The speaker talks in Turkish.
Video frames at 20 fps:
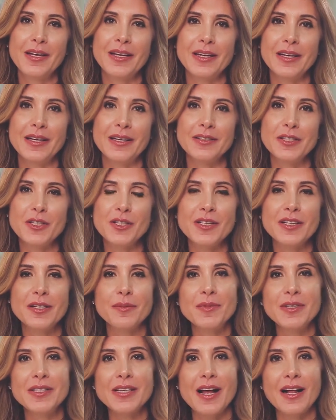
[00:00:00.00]
E,
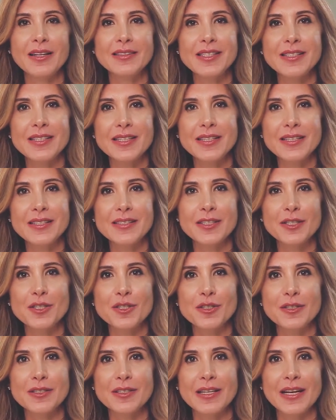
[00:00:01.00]
dişlerimiz 6-8
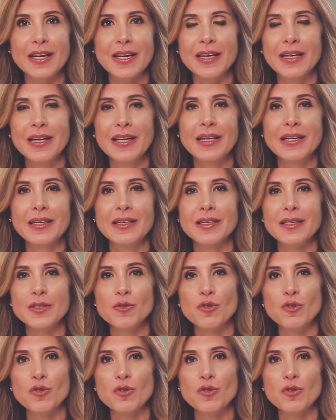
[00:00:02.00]
yaşında e,